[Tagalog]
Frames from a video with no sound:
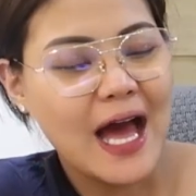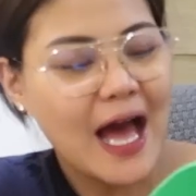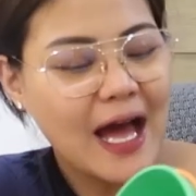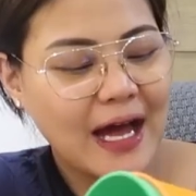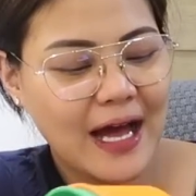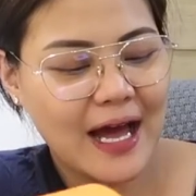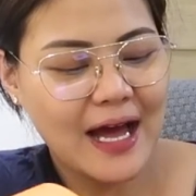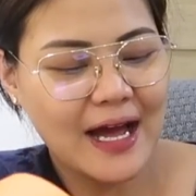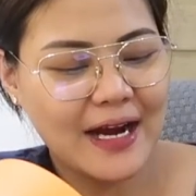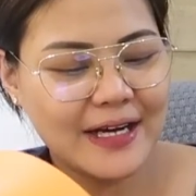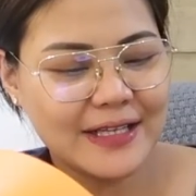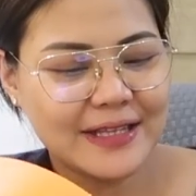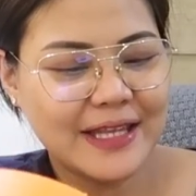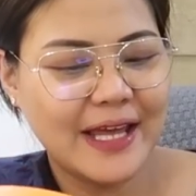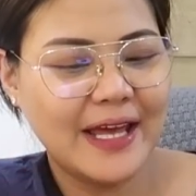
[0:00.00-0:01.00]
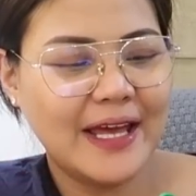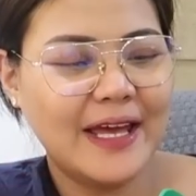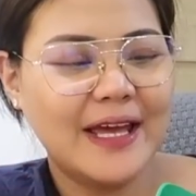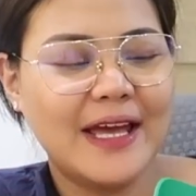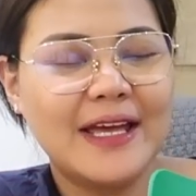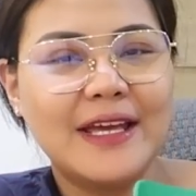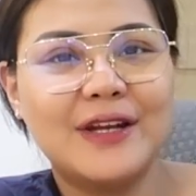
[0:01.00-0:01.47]
Ang
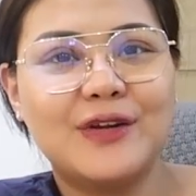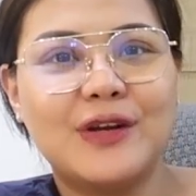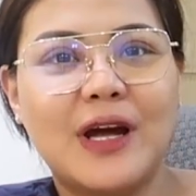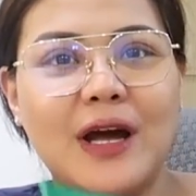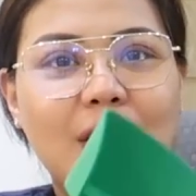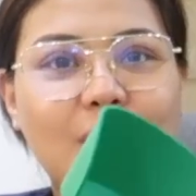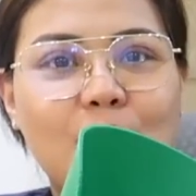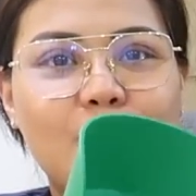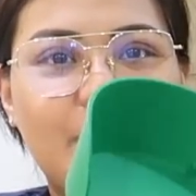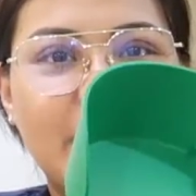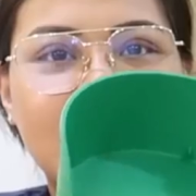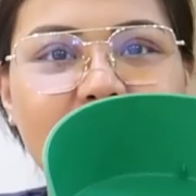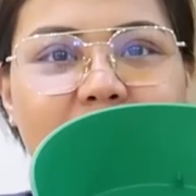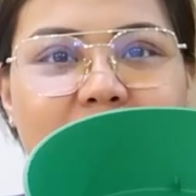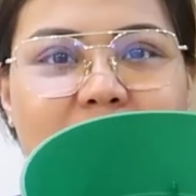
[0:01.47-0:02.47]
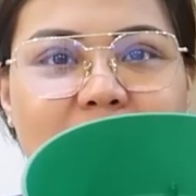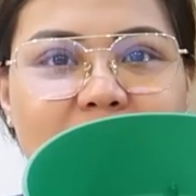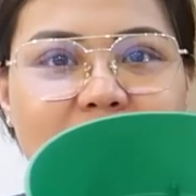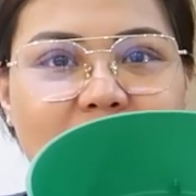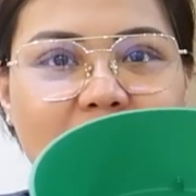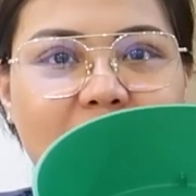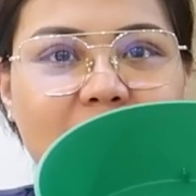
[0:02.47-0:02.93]
arte, ayan na, naka-open kasi
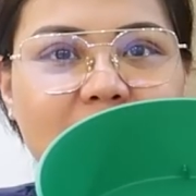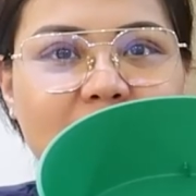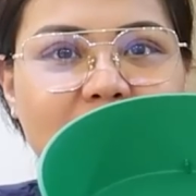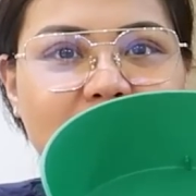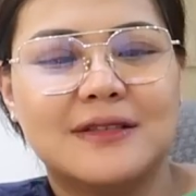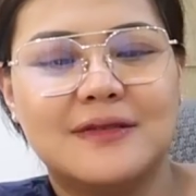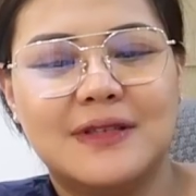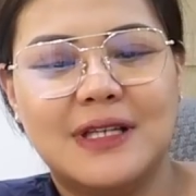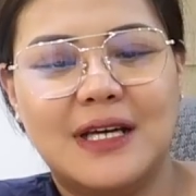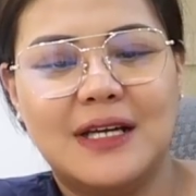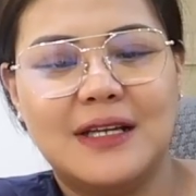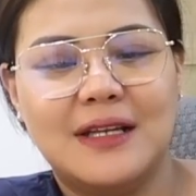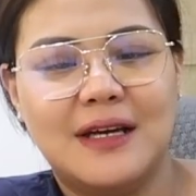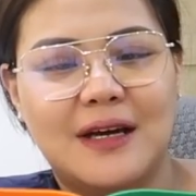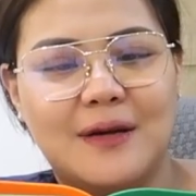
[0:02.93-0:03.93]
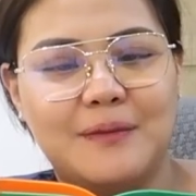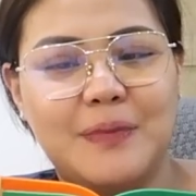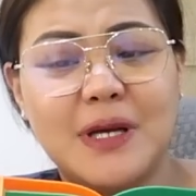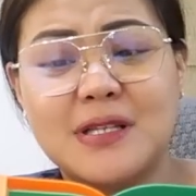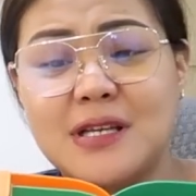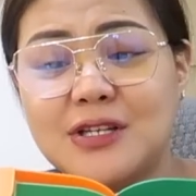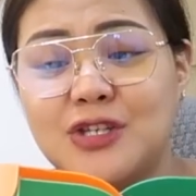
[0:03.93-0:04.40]
siya. Wala lang.
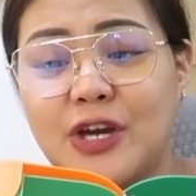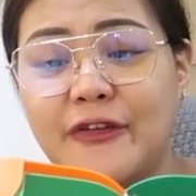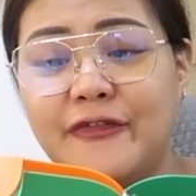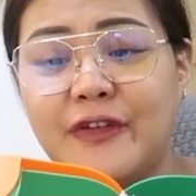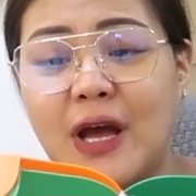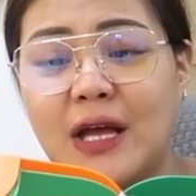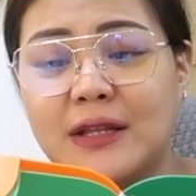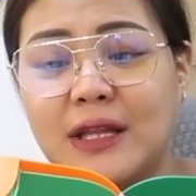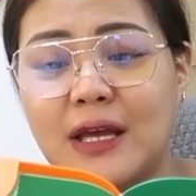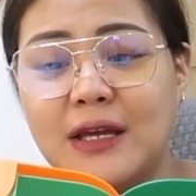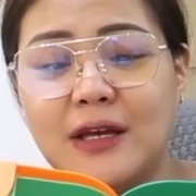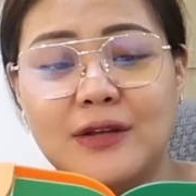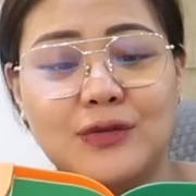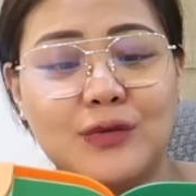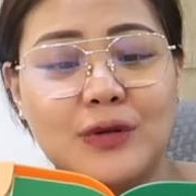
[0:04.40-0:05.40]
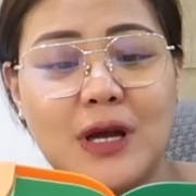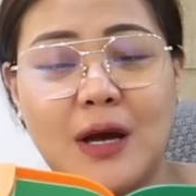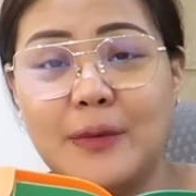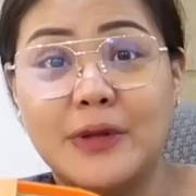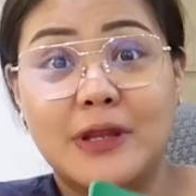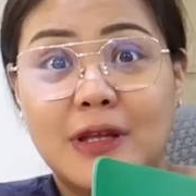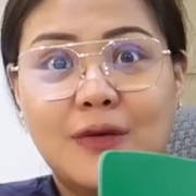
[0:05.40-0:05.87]
Pag sa chef ata, eh, ganito
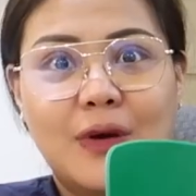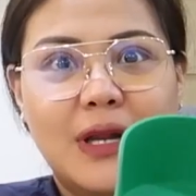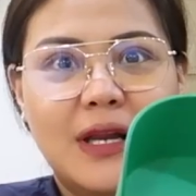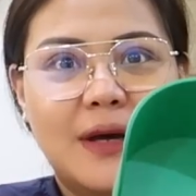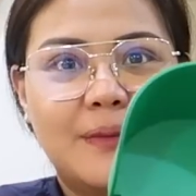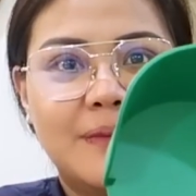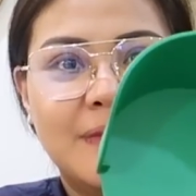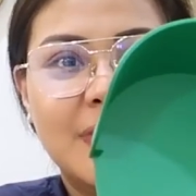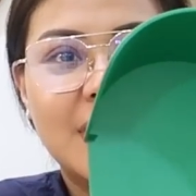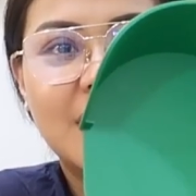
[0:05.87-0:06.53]
gamit, di ko alam.